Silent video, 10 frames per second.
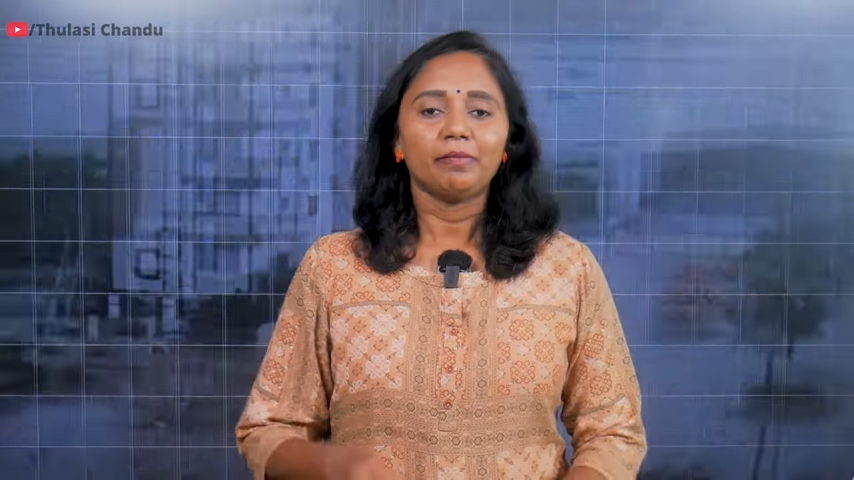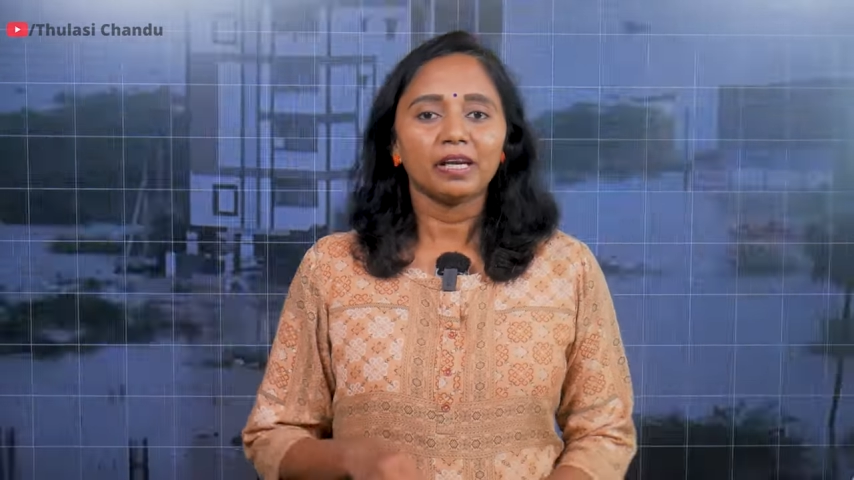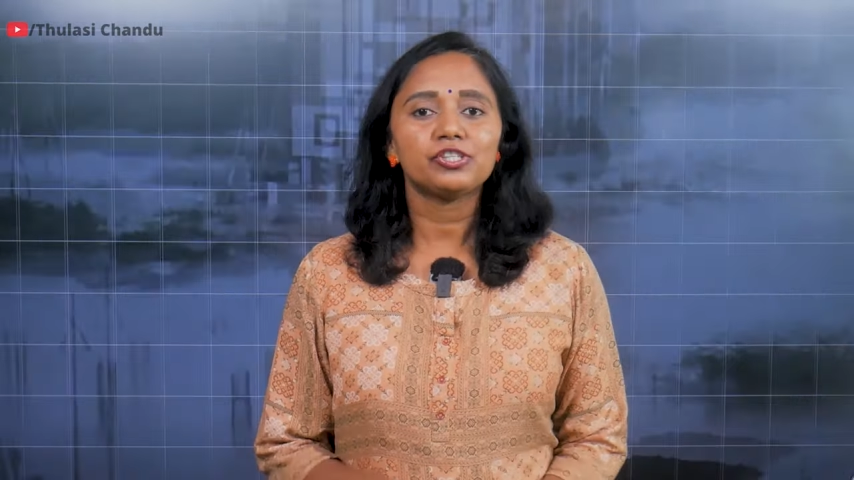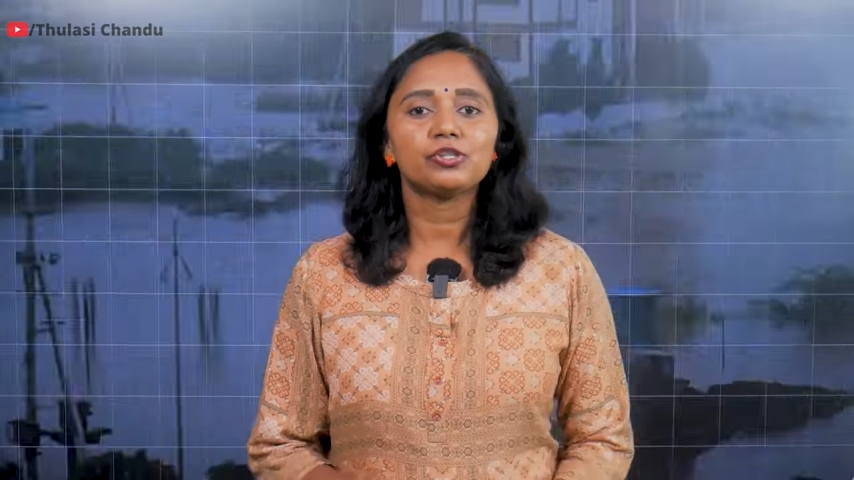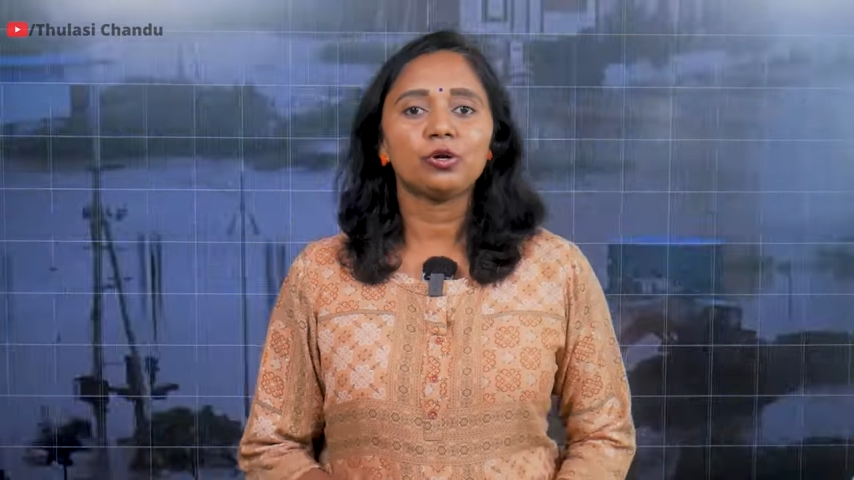
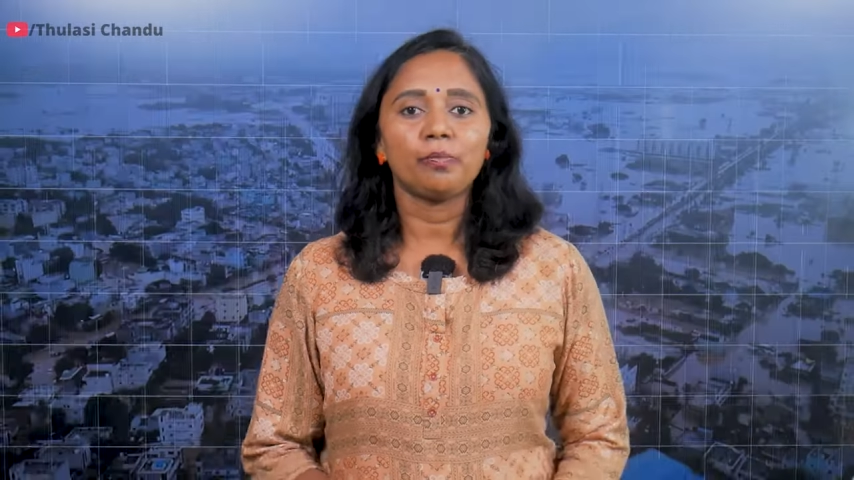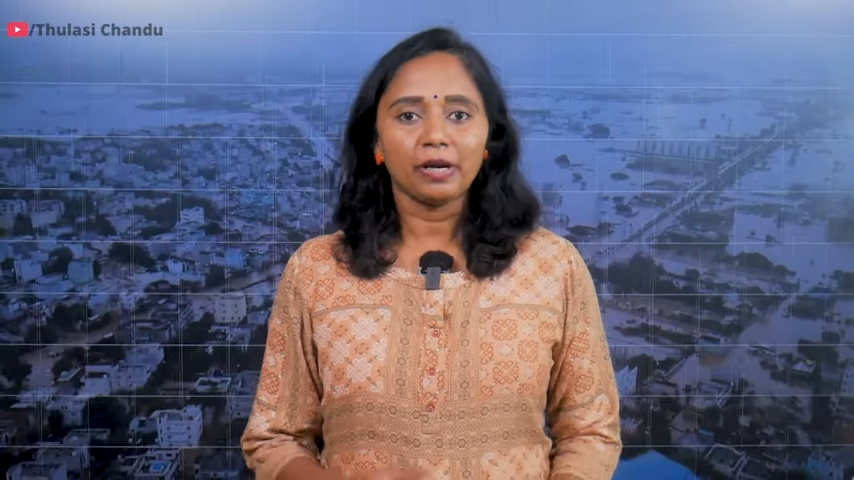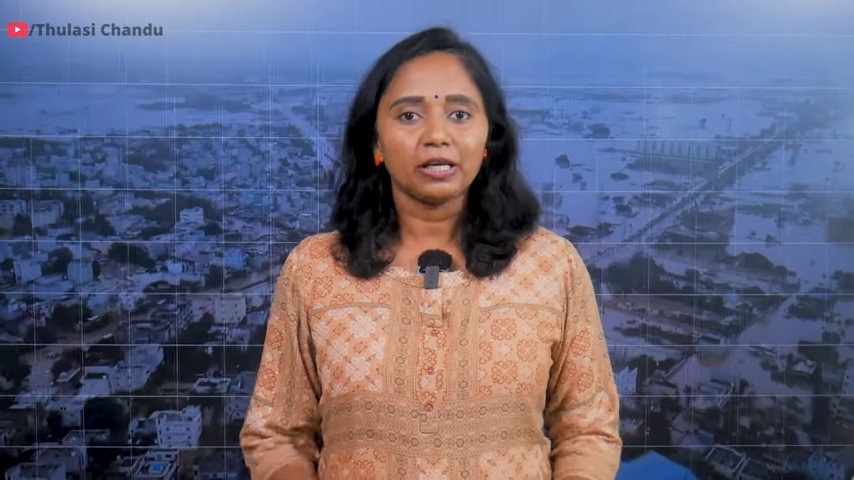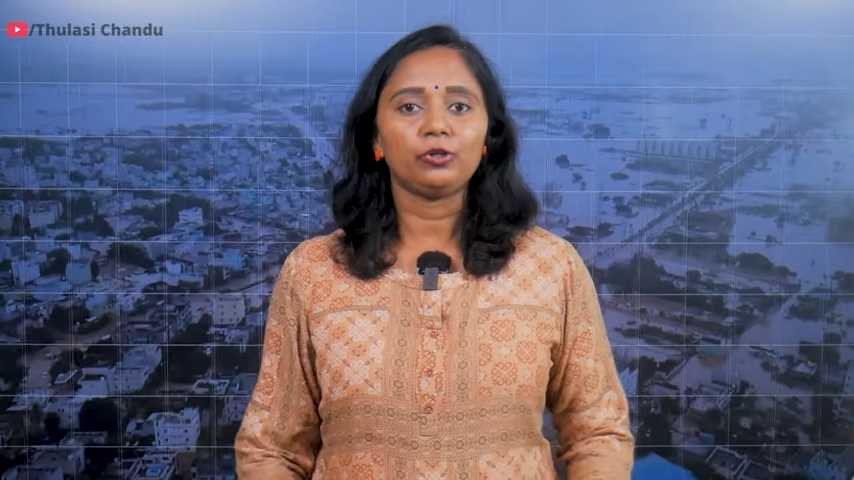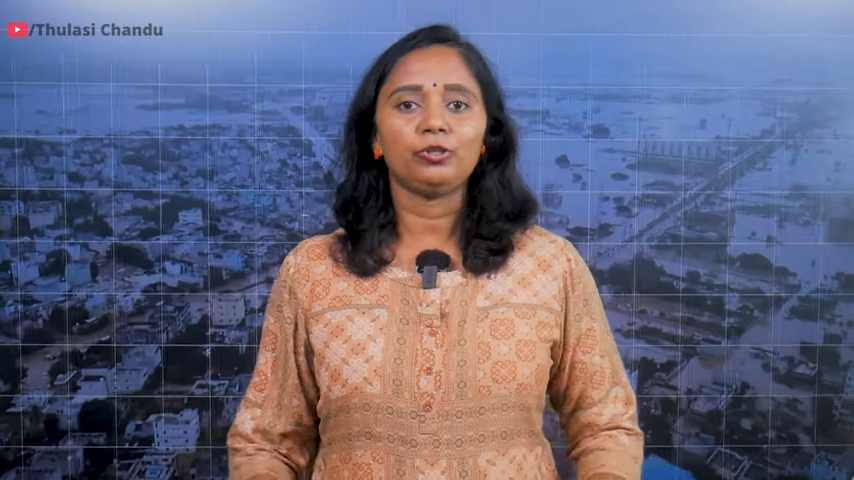మనిషితో
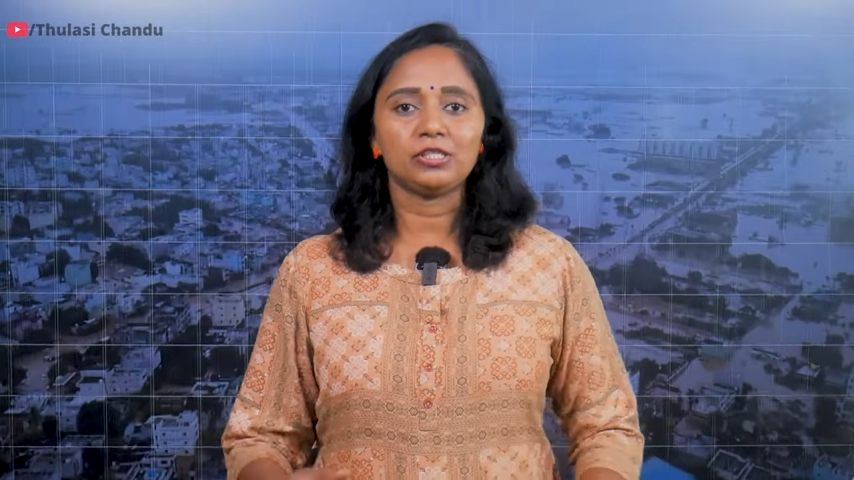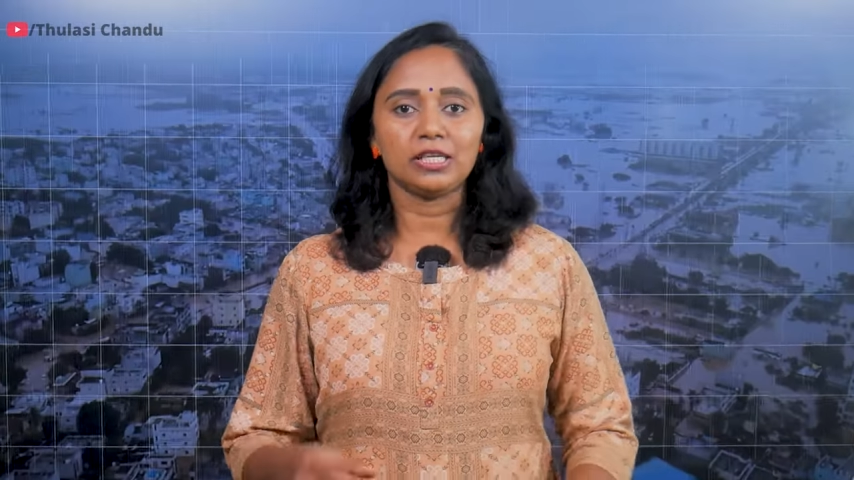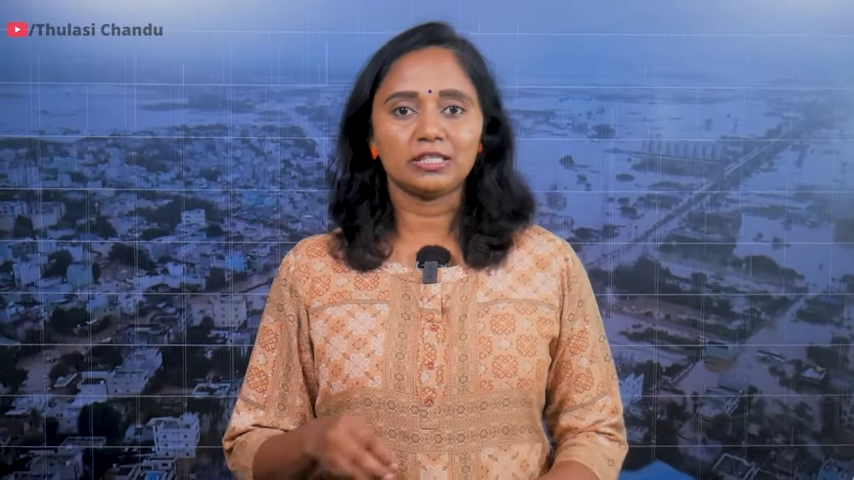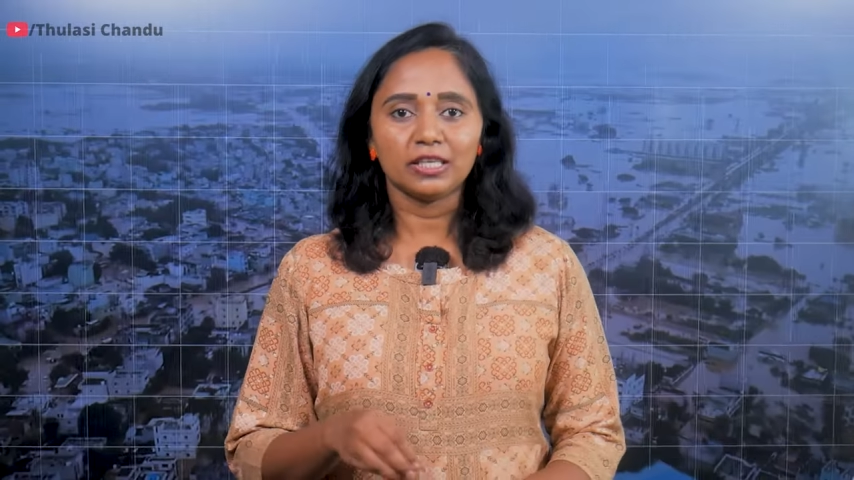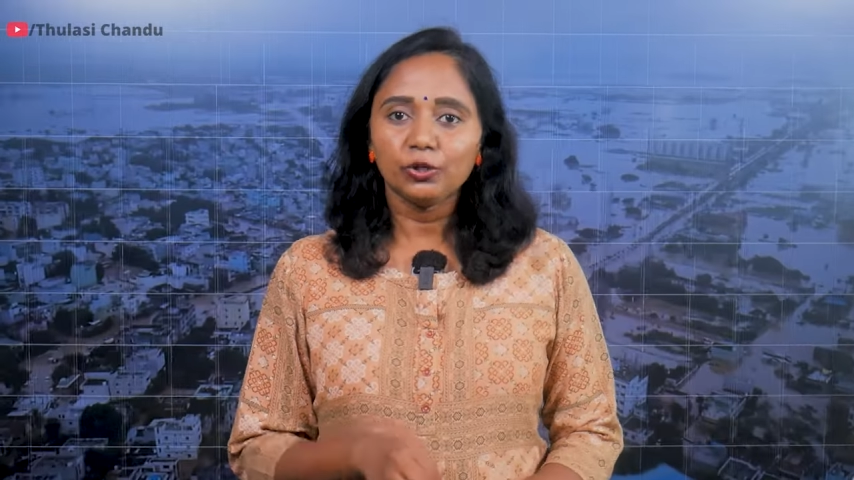ప్రకృతి
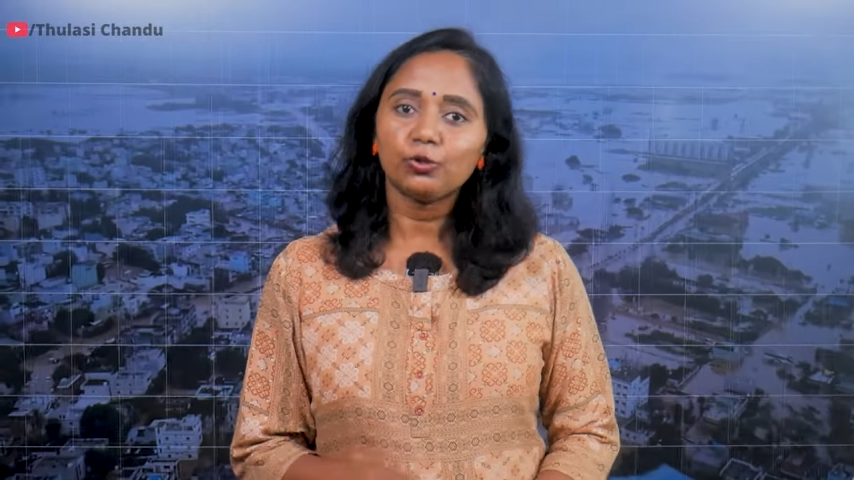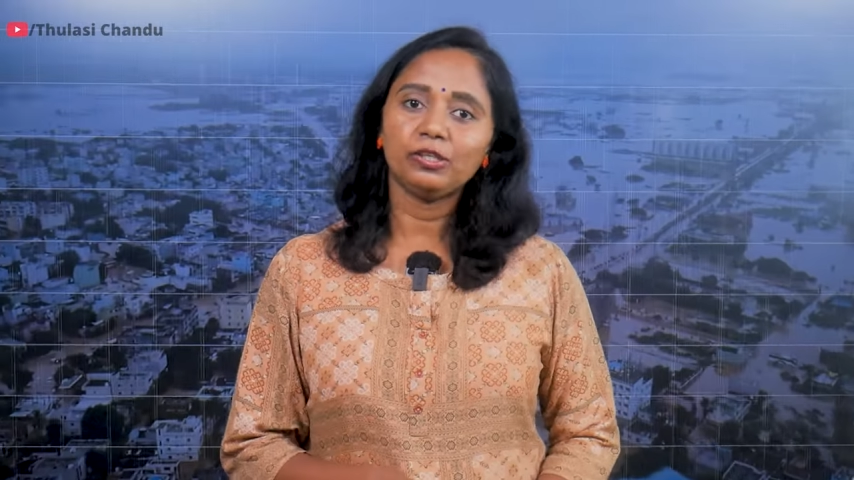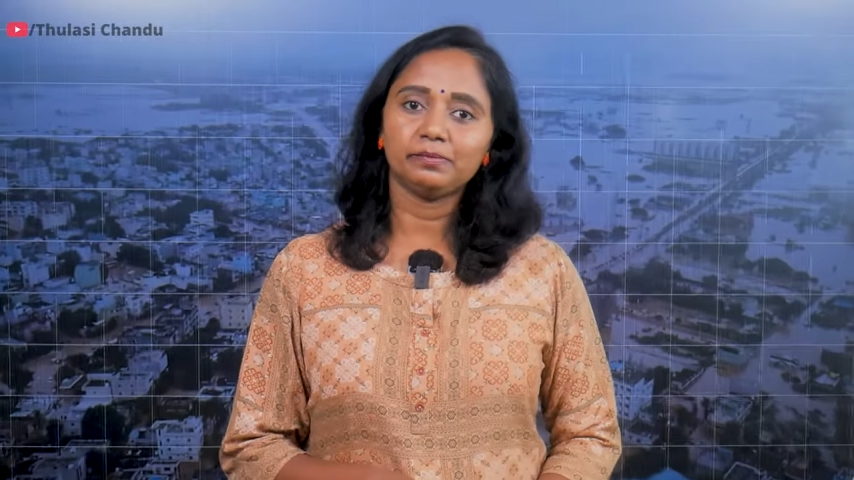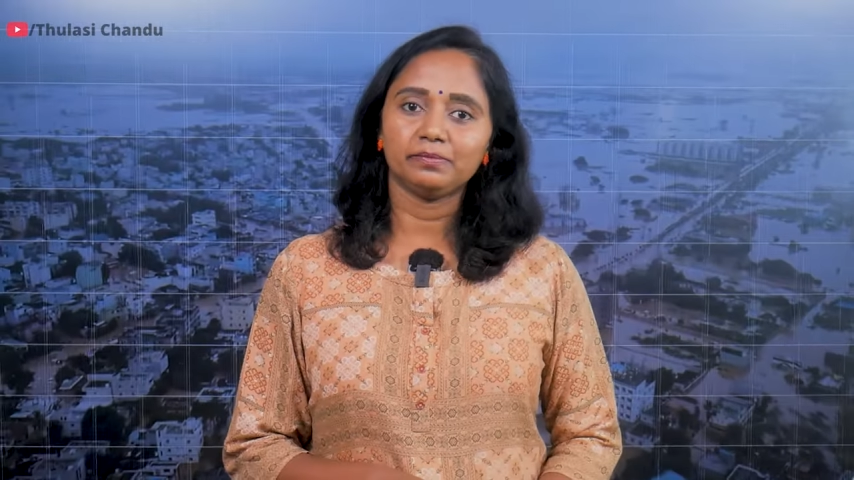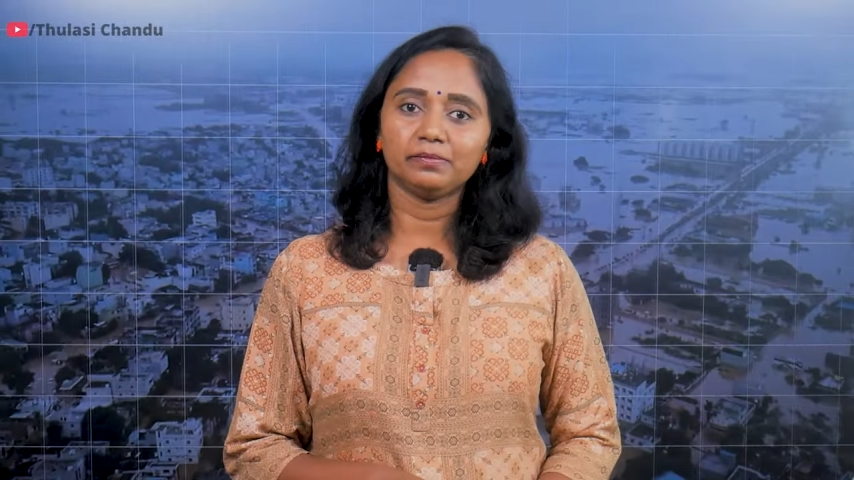చేసే యుద్ధం